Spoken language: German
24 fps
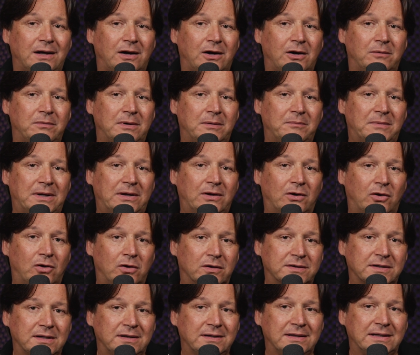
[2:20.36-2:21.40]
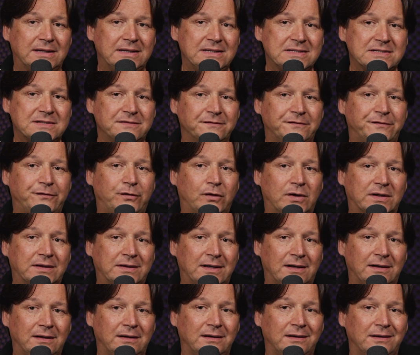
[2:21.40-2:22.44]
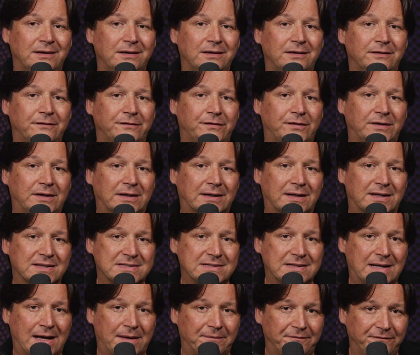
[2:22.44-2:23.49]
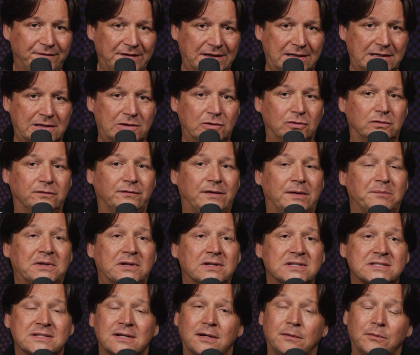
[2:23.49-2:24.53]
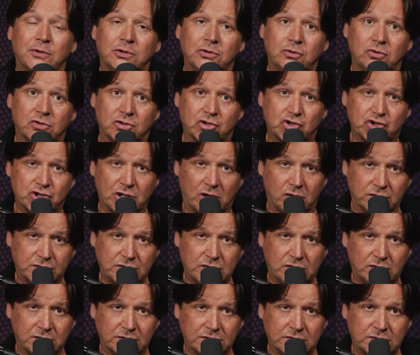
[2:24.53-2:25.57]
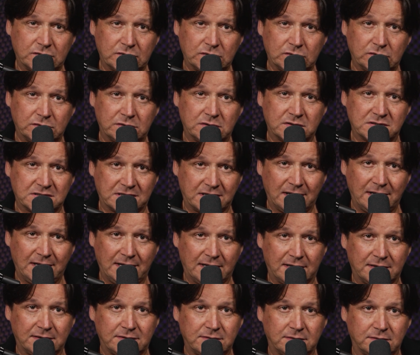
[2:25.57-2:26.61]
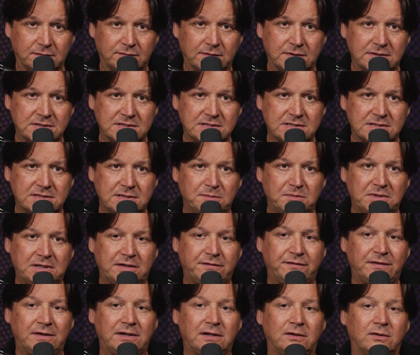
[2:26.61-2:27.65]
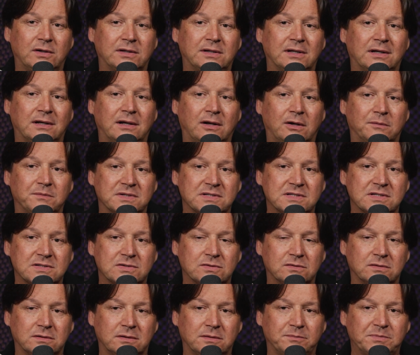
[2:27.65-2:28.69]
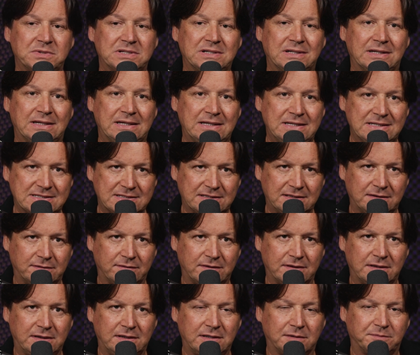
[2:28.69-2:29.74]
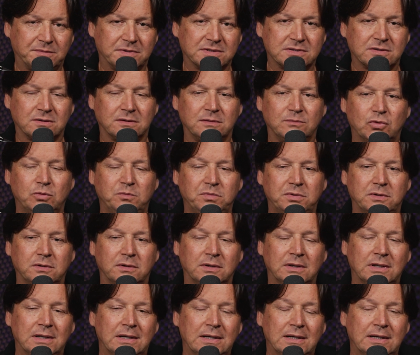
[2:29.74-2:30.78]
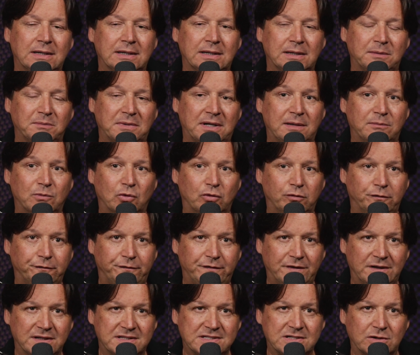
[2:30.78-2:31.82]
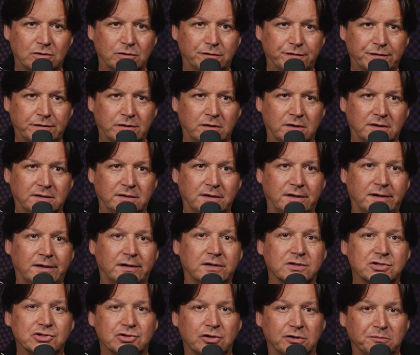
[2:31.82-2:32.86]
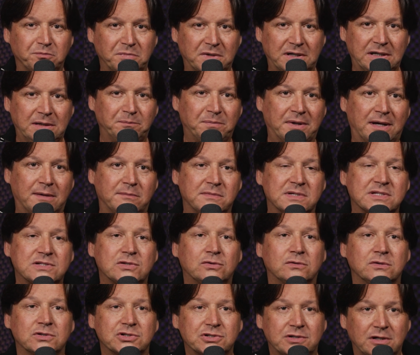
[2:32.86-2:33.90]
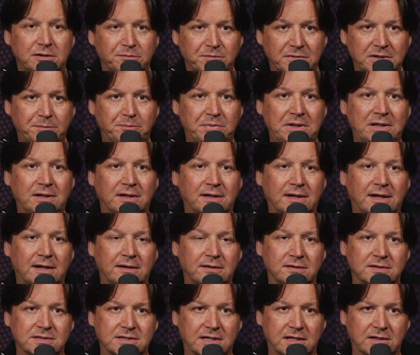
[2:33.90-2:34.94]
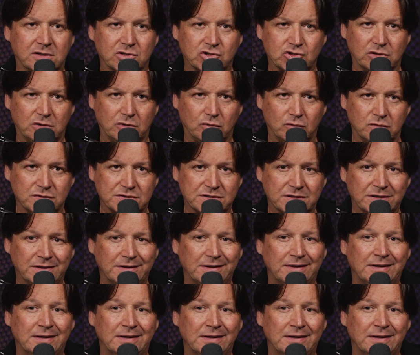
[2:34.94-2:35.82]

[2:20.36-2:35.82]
aber man hat den riesen Vorteil von der ganzen Abwicklung, wenn man das einmal durchschaut hat und das gelernt hat, weil das ist nämlich, viele Leute glauben, das ist so ein bisschen easy, weil ich habe das auch im in meinem Umfeld sehr oft gehört, naja, da stellt man hin bei Amazon, da stellt man die Bilder rein und es geht da schon los.